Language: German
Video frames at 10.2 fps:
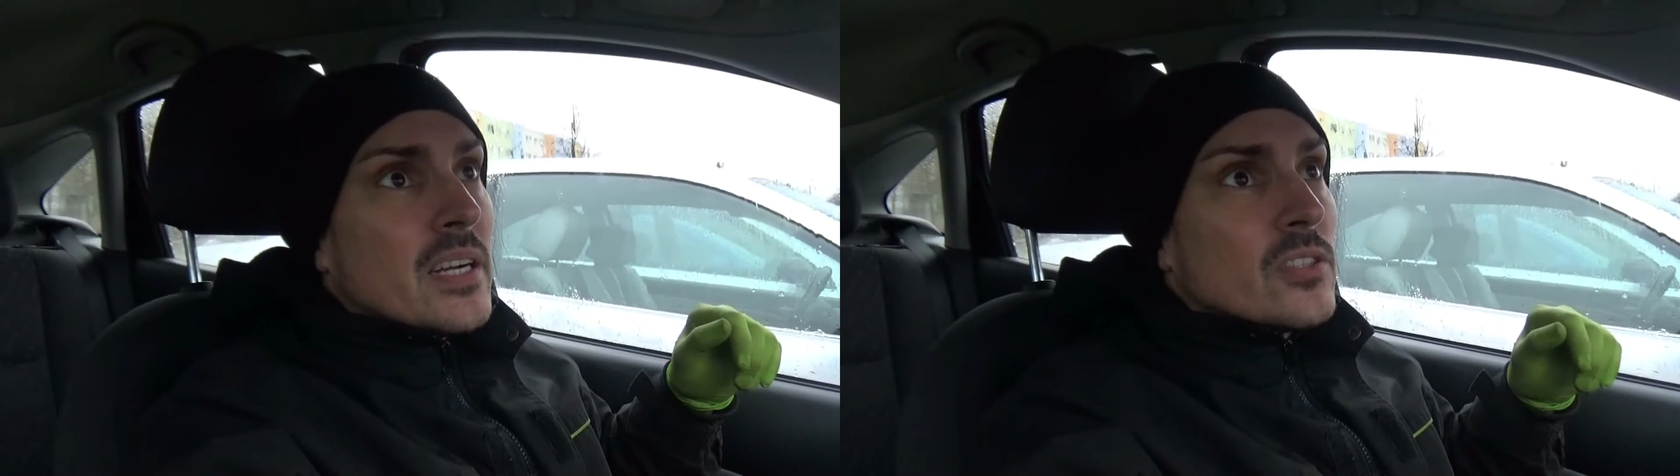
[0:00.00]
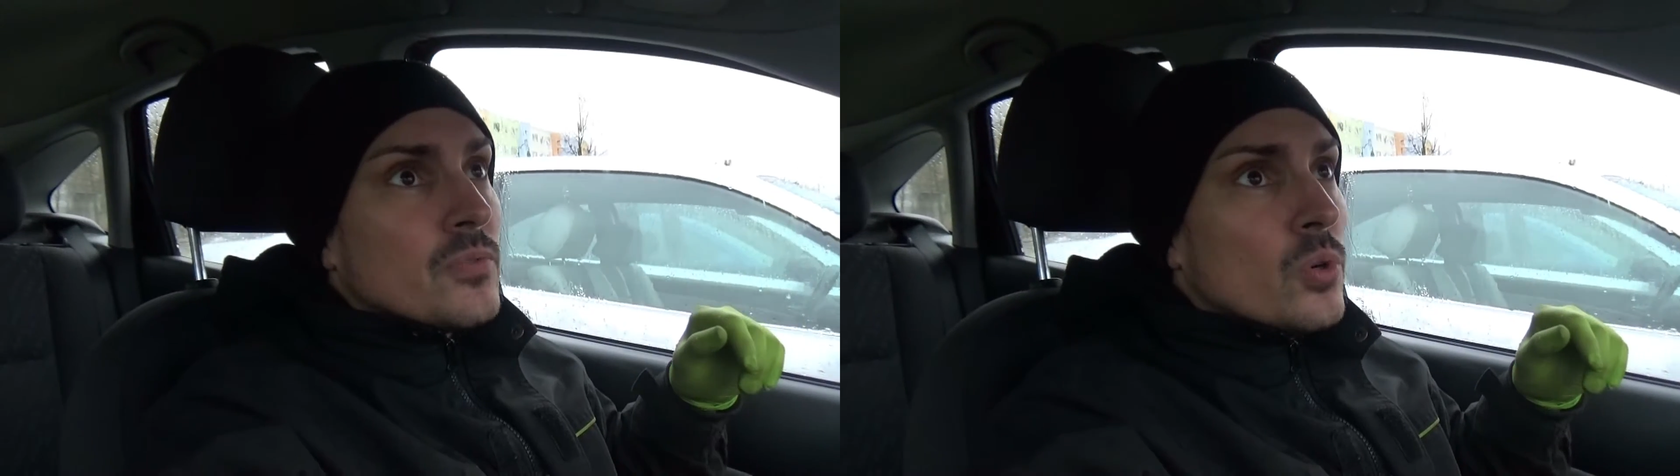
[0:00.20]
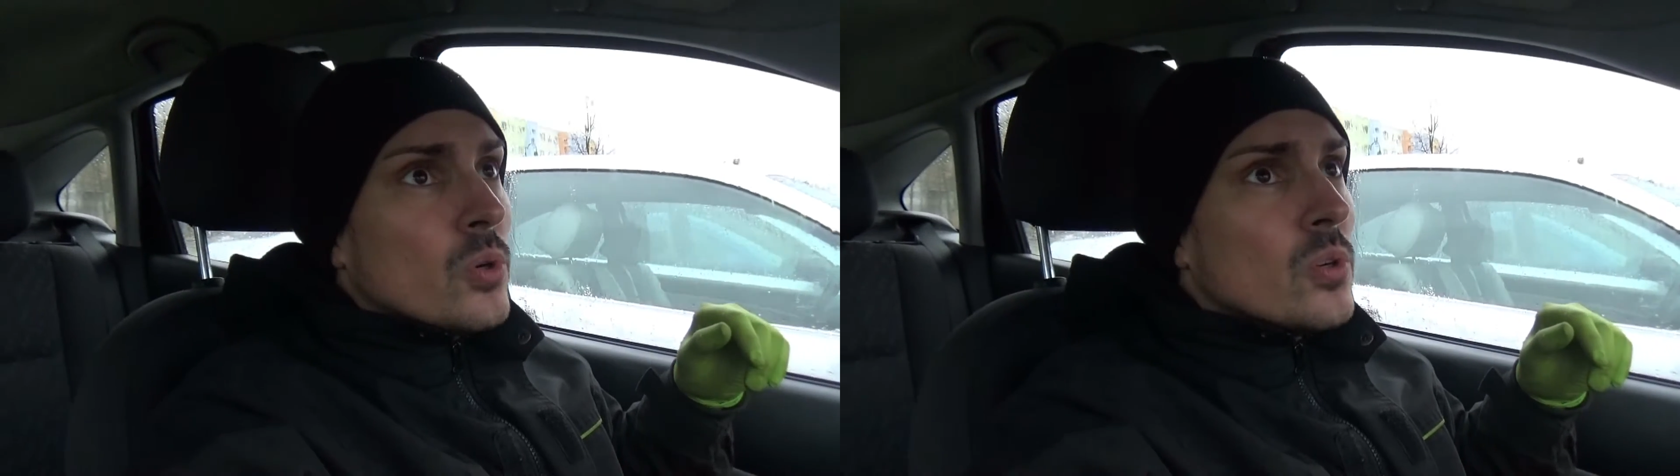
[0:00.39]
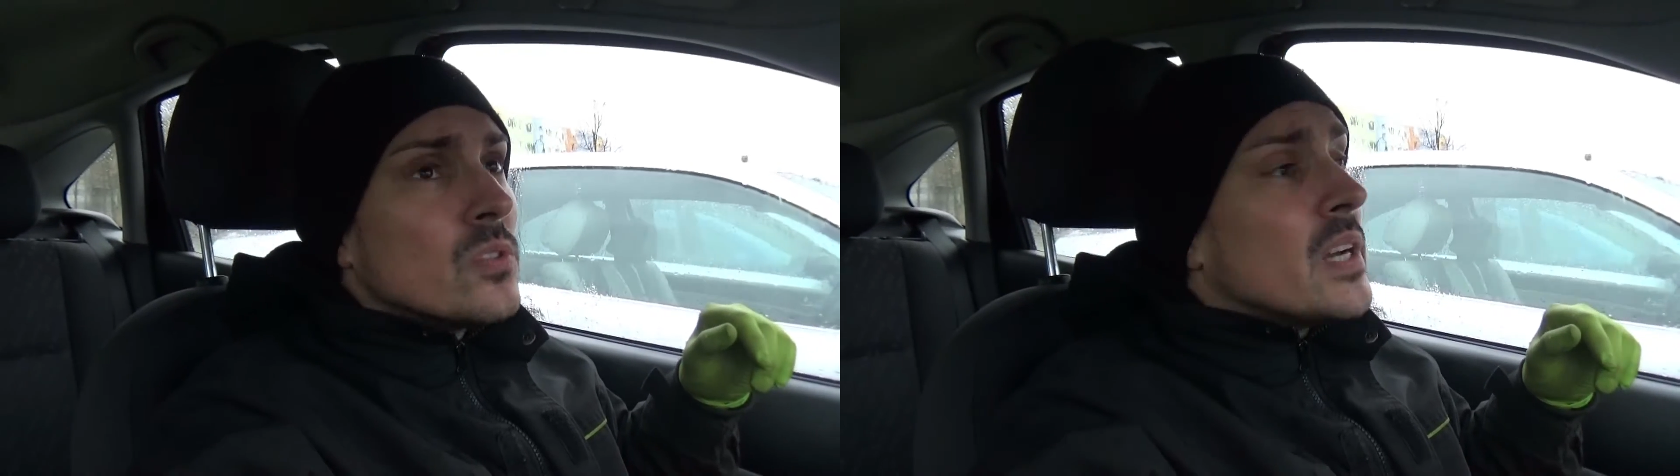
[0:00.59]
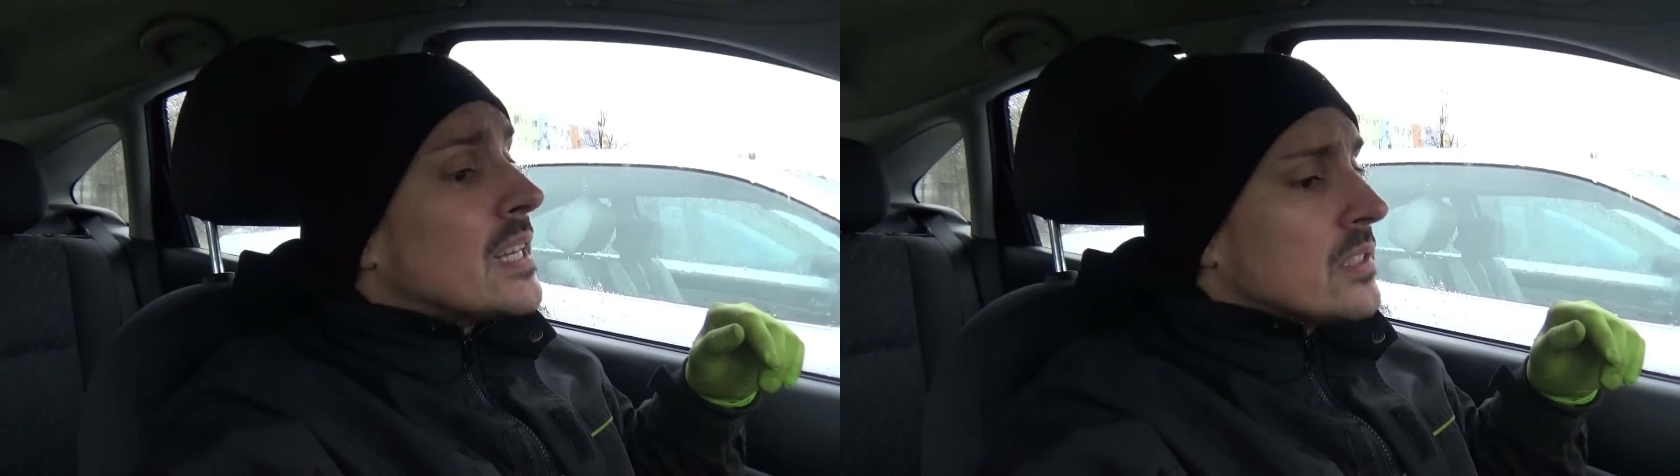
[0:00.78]
1er
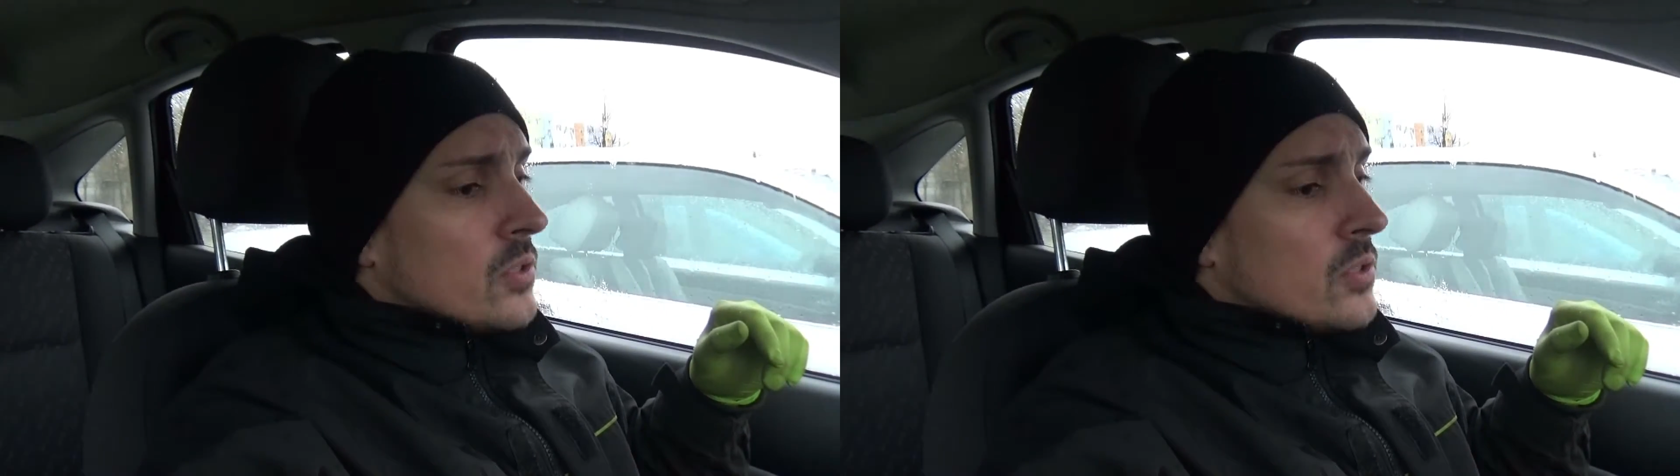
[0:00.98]
Focus. Er hat einen